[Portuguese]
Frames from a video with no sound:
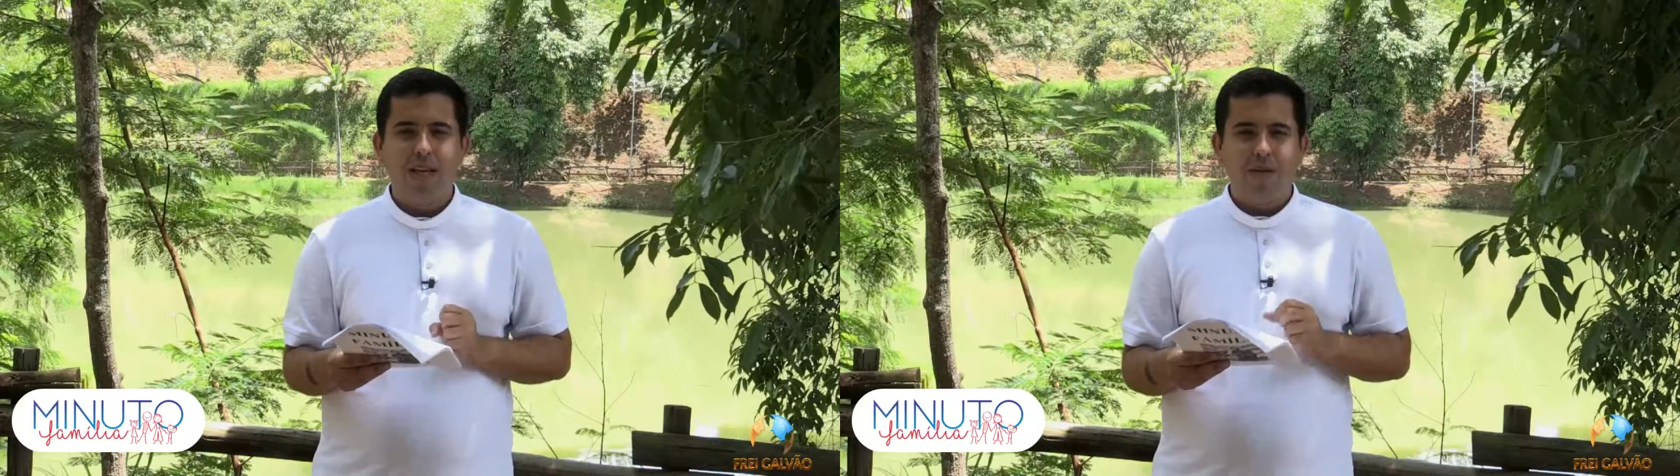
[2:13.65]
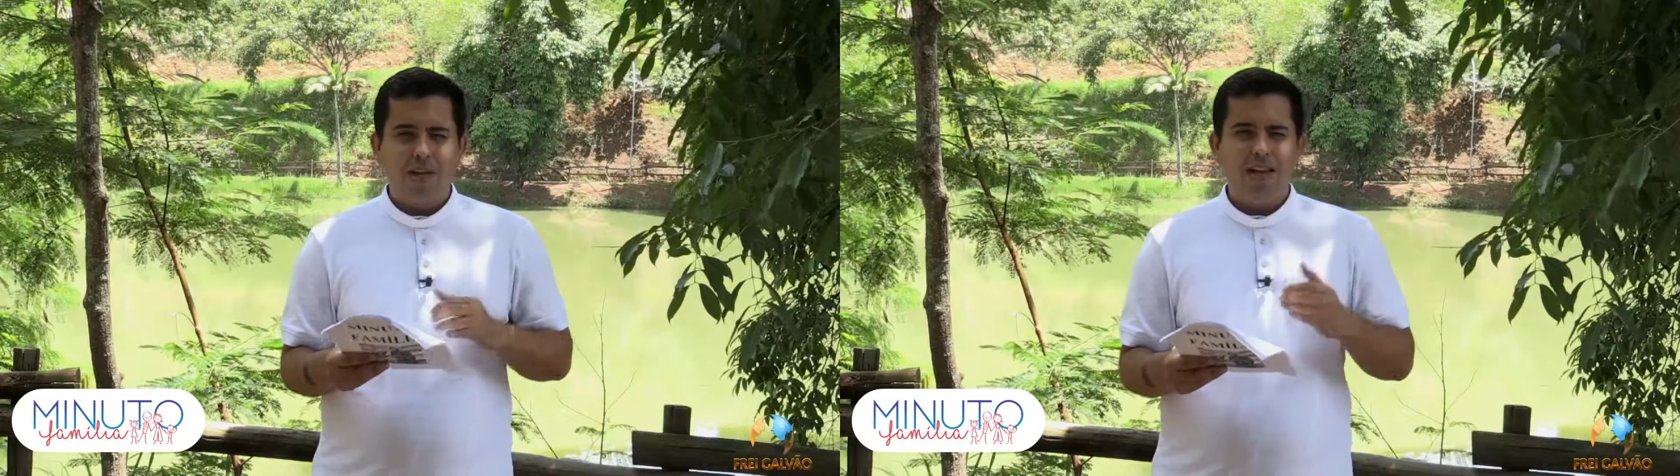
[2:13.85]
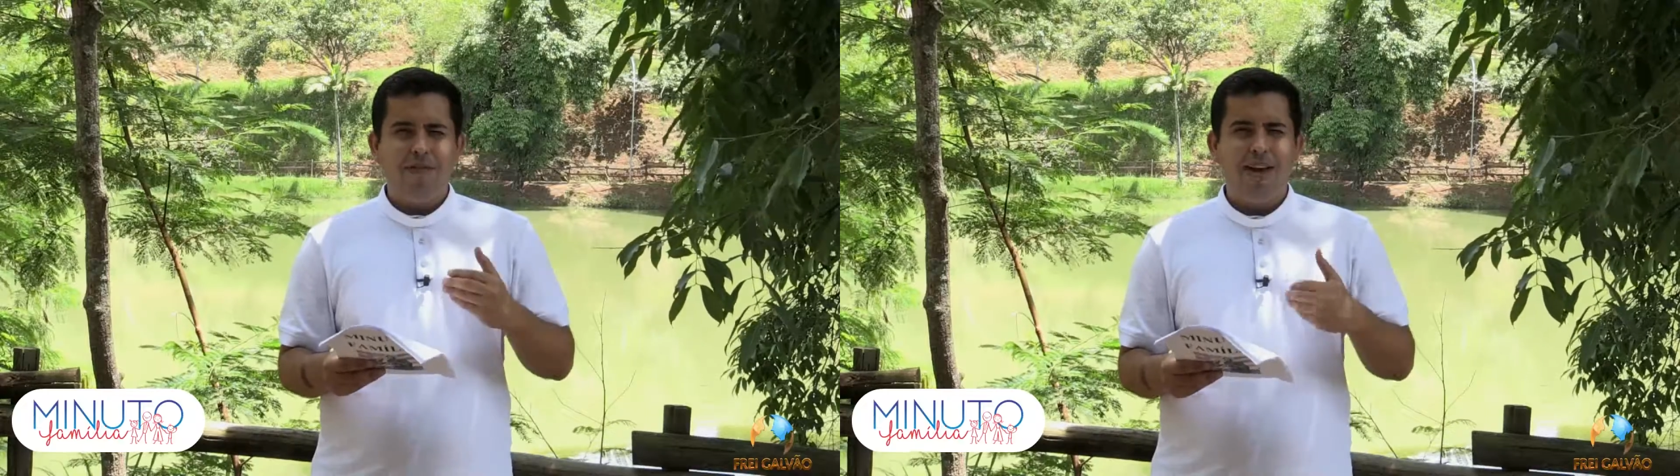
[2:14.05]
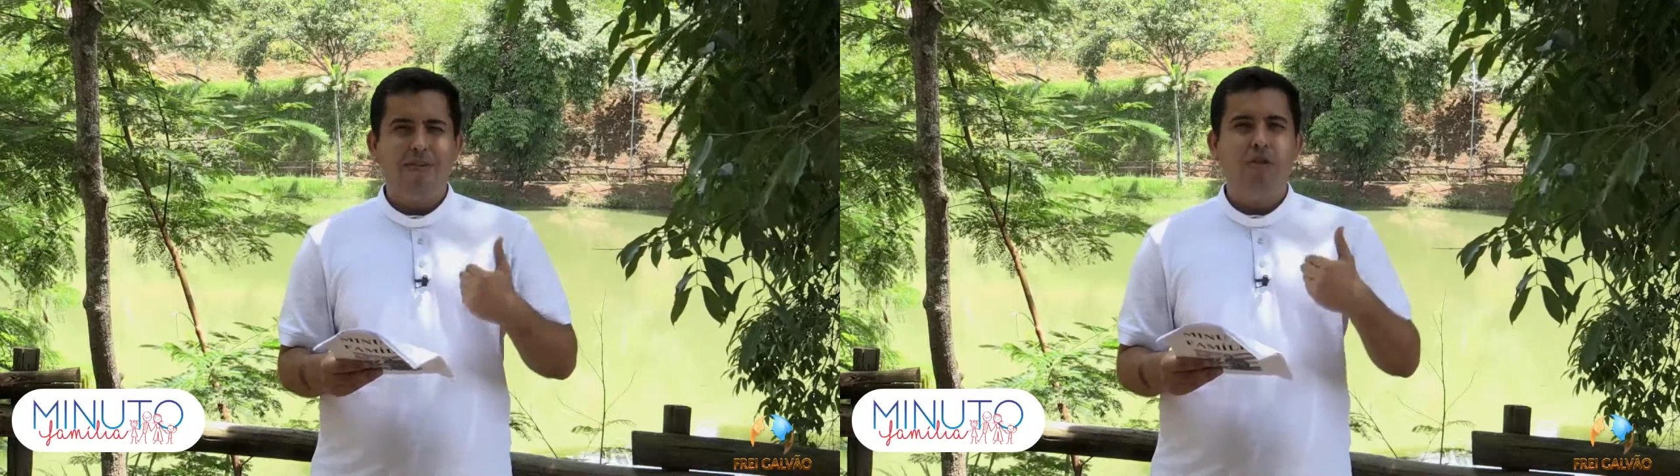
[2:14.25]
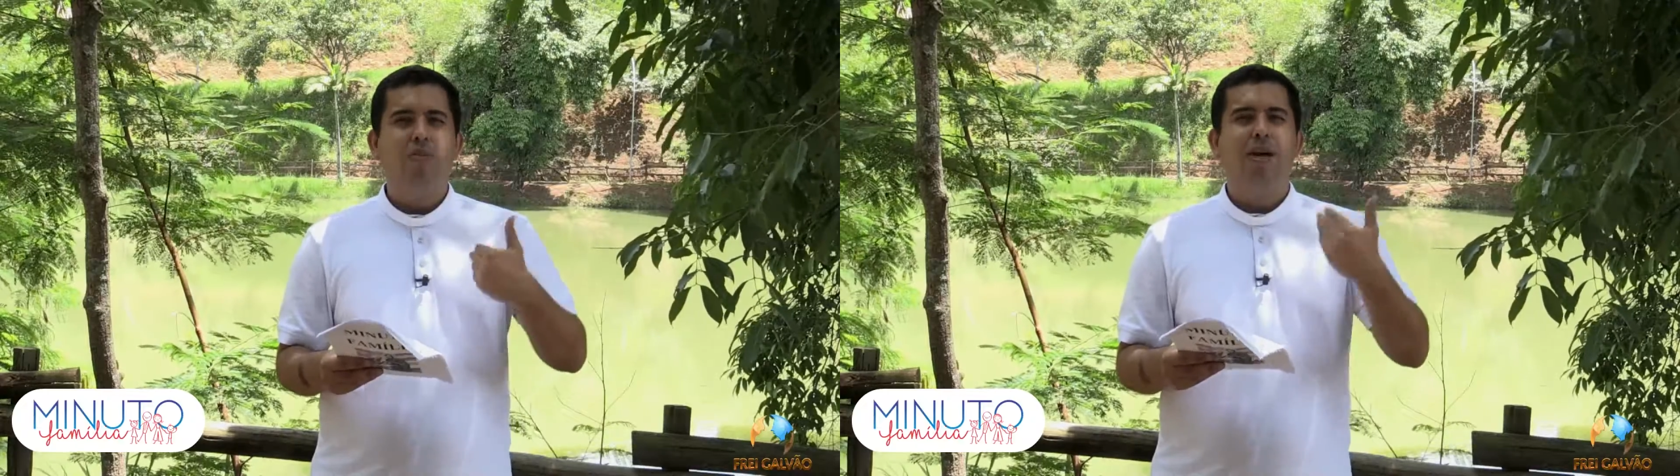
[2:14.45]
Quando ele
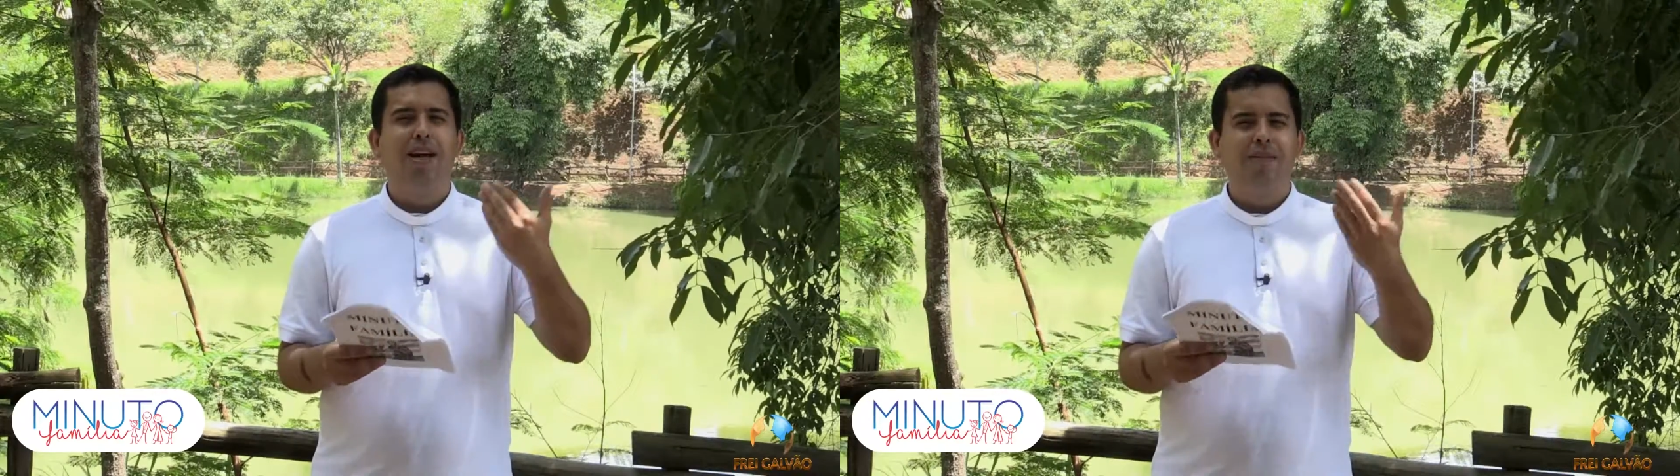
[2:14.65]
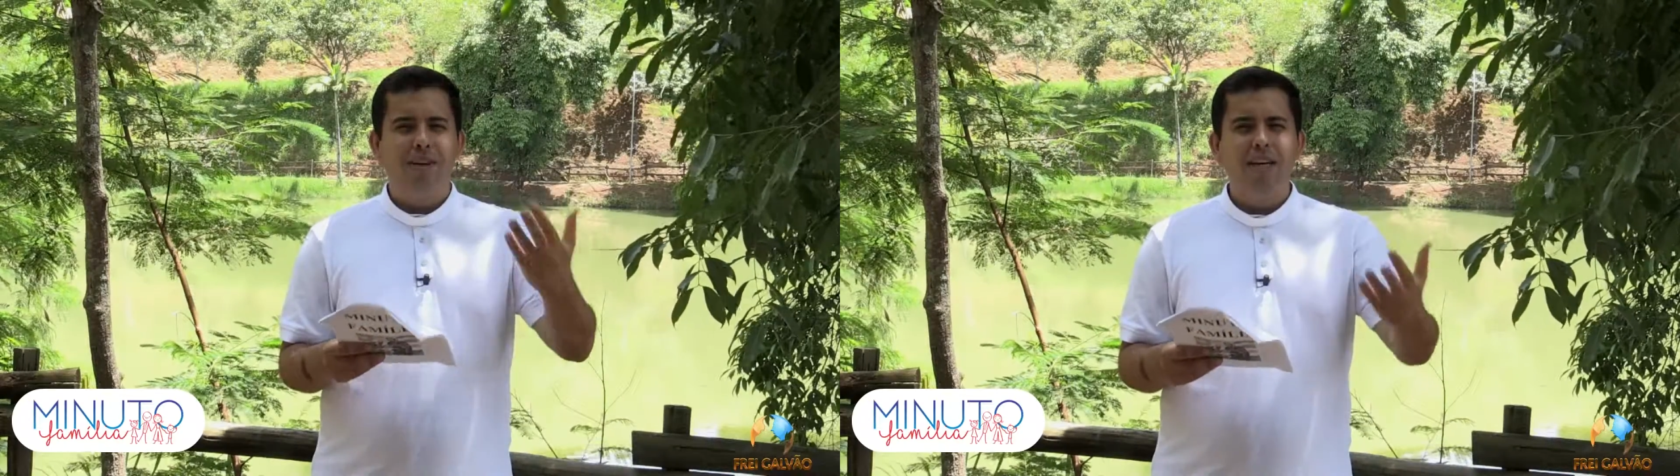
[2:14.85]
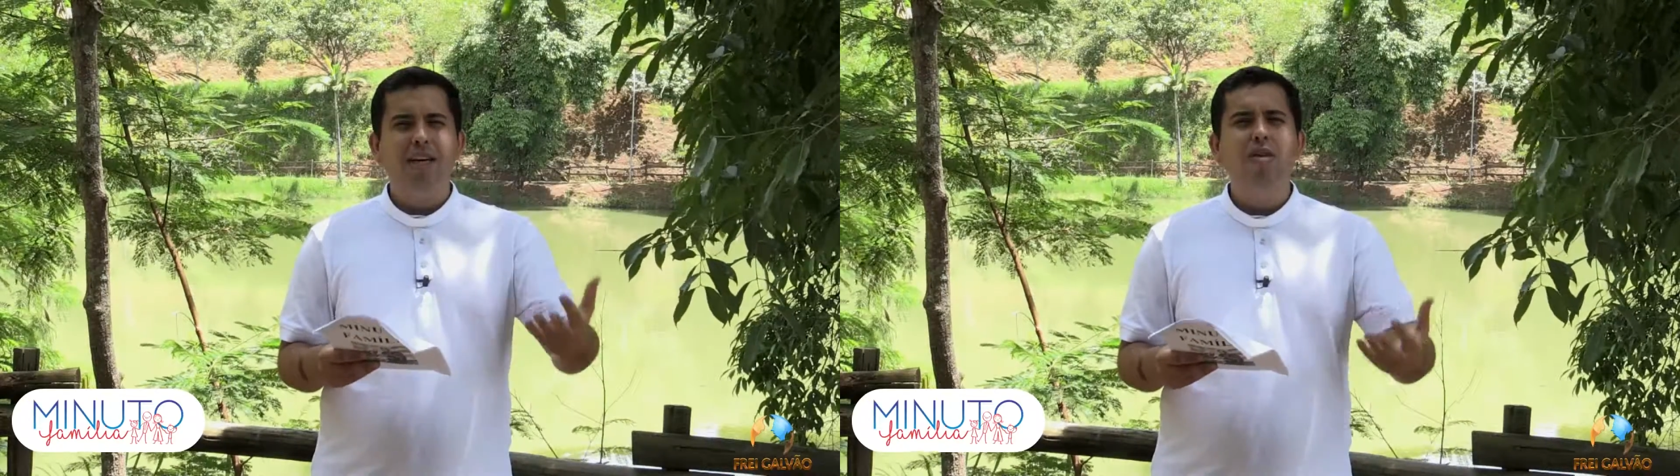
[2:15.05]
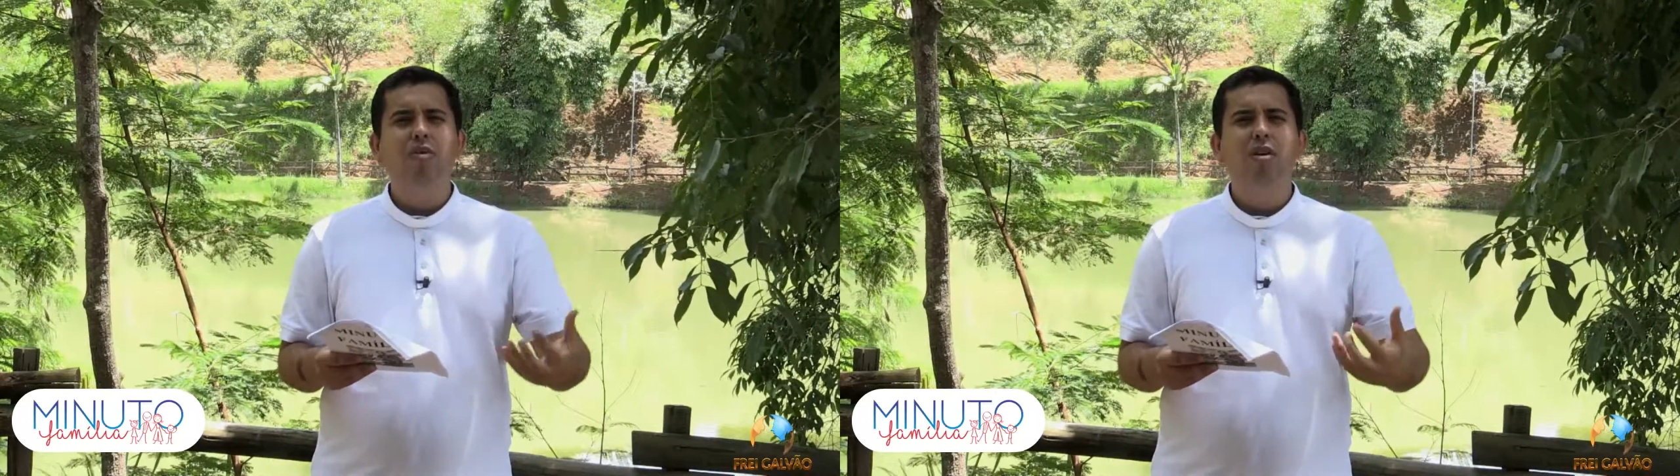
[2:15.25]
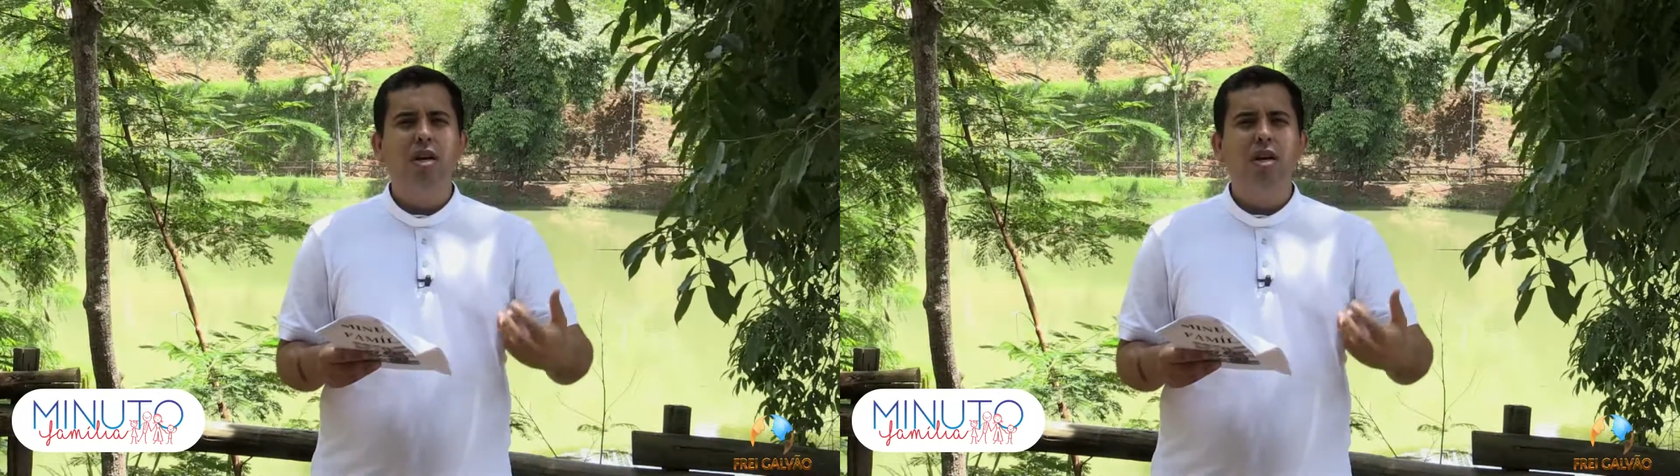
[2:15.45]
fala muito palavrão,